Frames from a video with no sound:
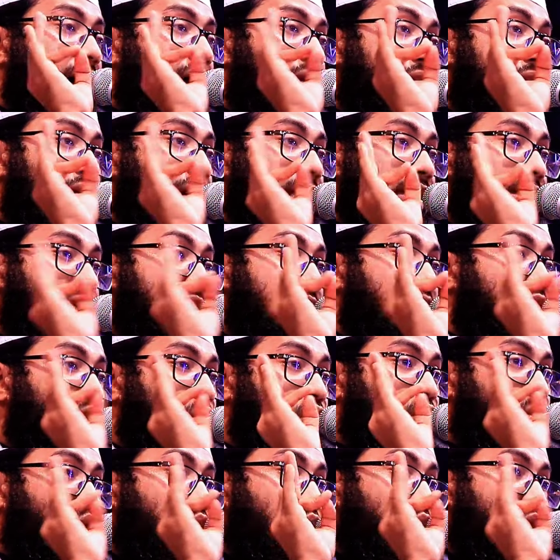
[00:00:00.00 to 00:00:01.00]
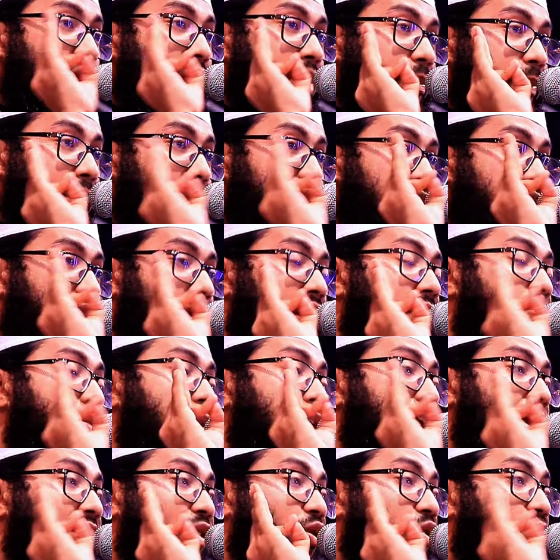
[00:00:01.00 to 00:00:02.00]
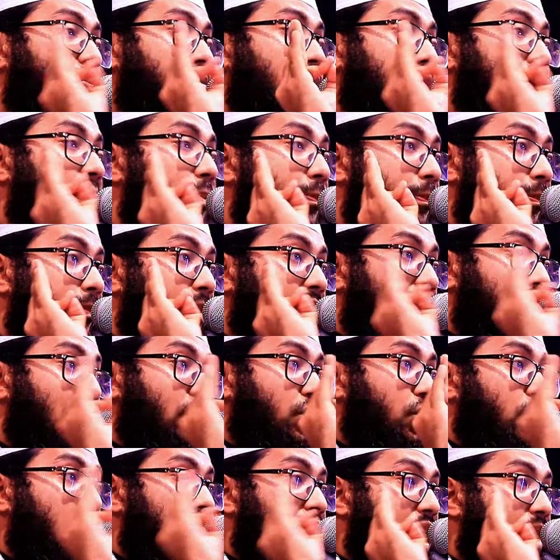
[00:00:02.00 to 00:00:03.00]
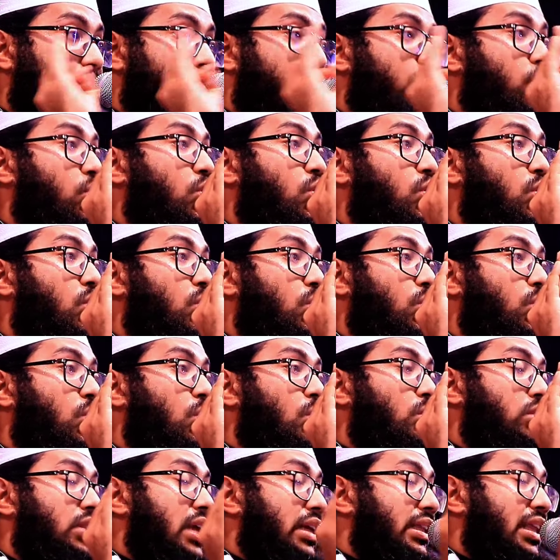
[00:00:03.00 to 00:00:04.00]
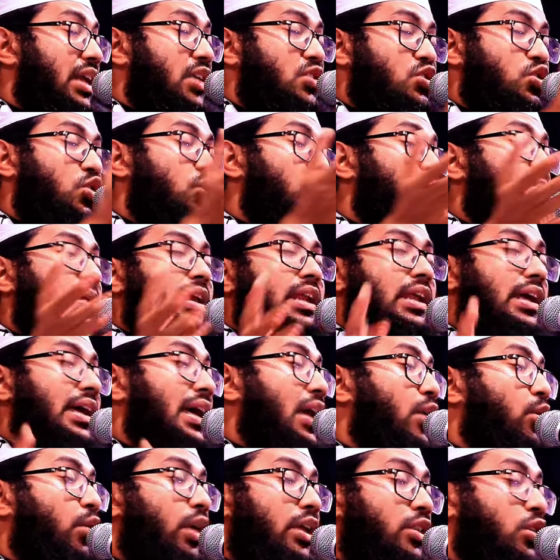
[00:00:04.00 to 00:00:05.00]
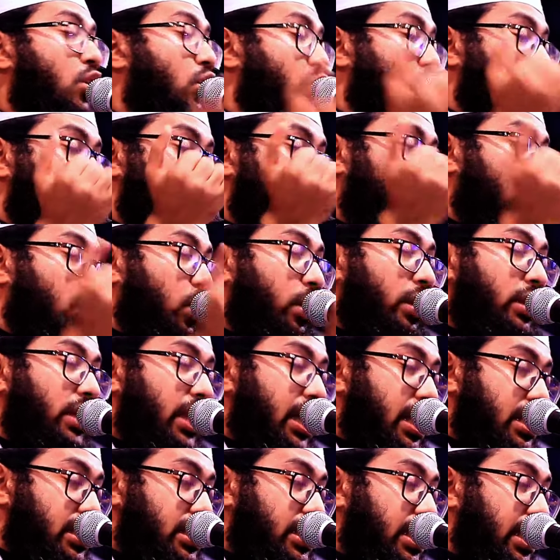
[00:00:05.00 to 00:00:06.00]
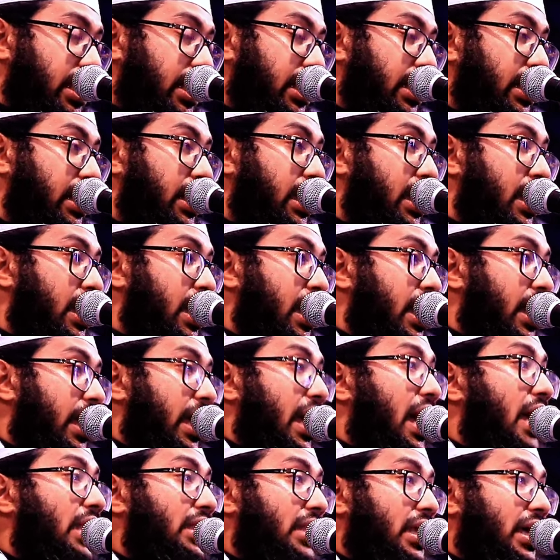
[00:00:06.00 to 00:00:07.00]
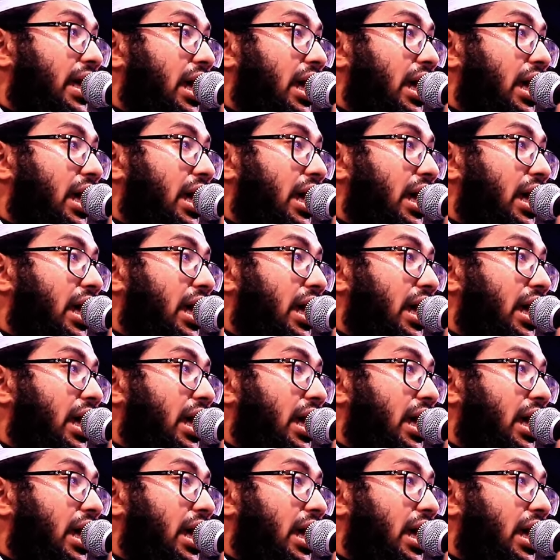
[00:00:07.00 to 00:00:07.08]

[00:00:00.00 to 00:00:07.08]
আহলাকনাল করুনা মিন ক্বাবলিকুম লাম্মা যালামু তাদের জুলুমের কারণে ধ্বংস করে দিয়েছি এয়াতে